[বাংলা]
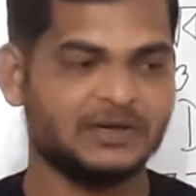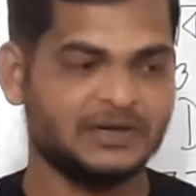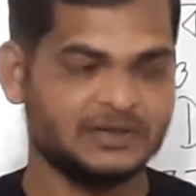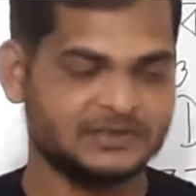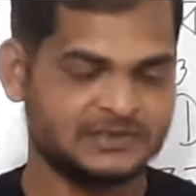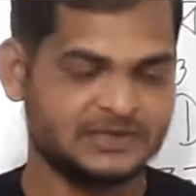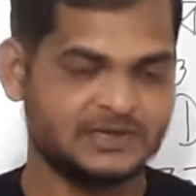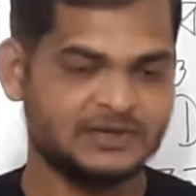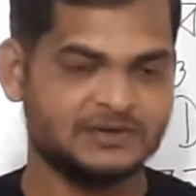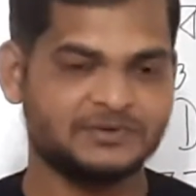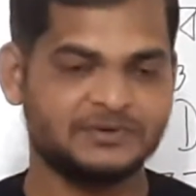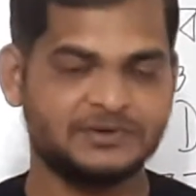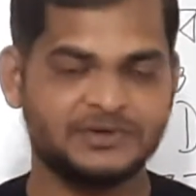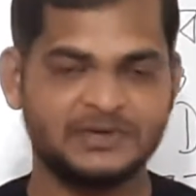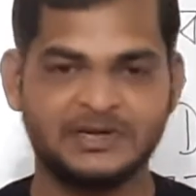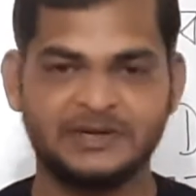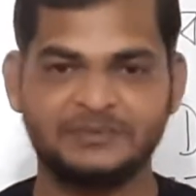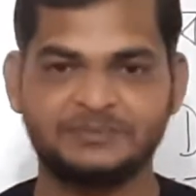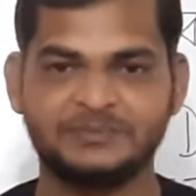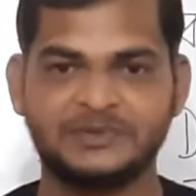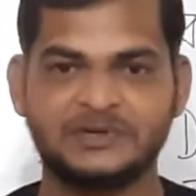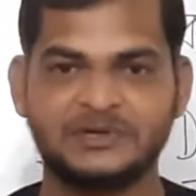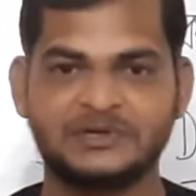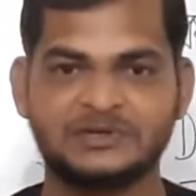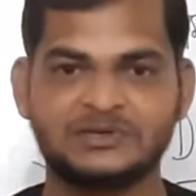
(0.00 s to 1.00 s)
আশা করি
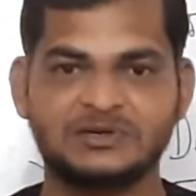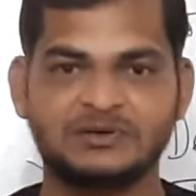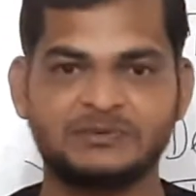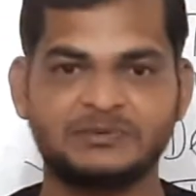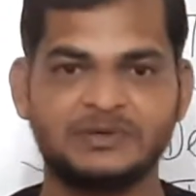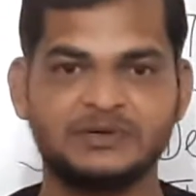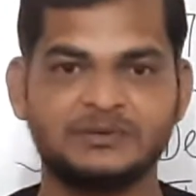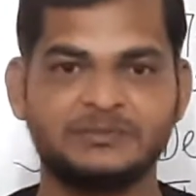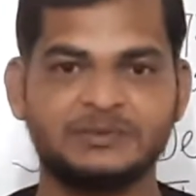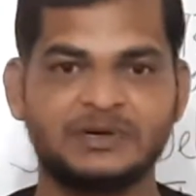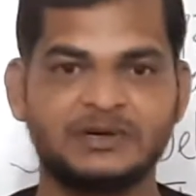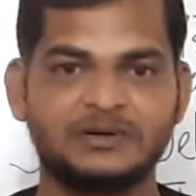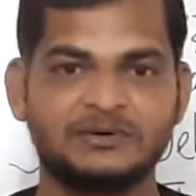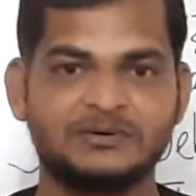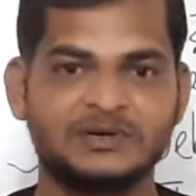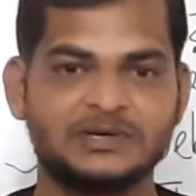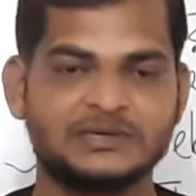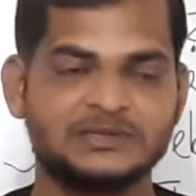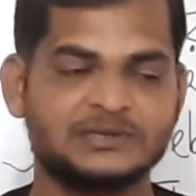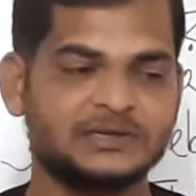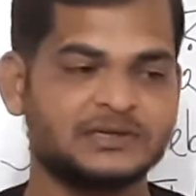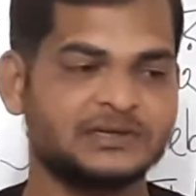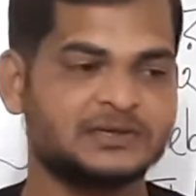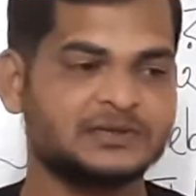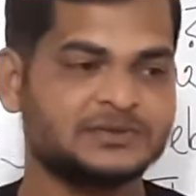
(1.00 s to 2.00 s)
আপনারা সবাই ভালো
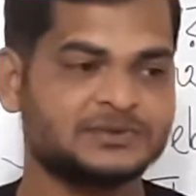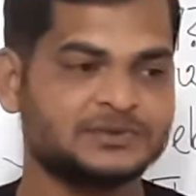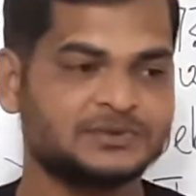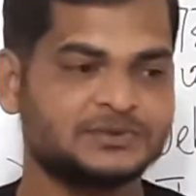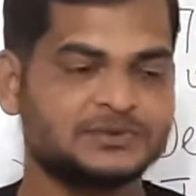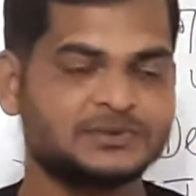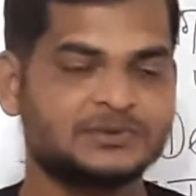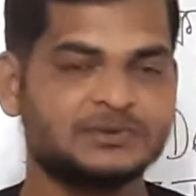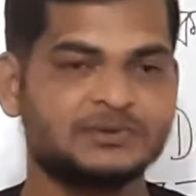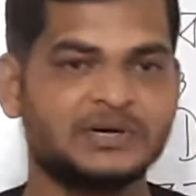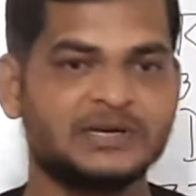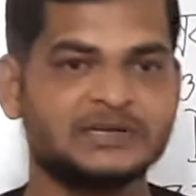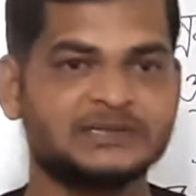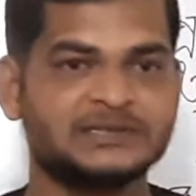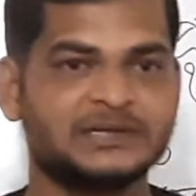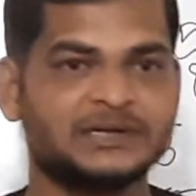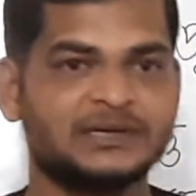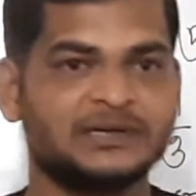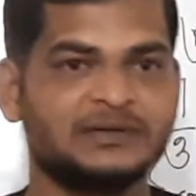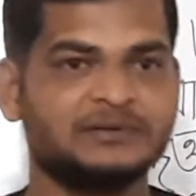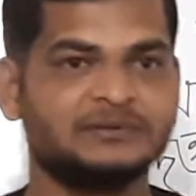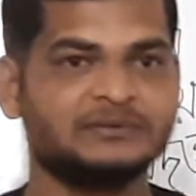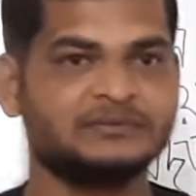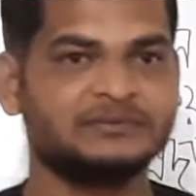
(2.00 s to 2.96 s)
আছেন সুস্থ আছেন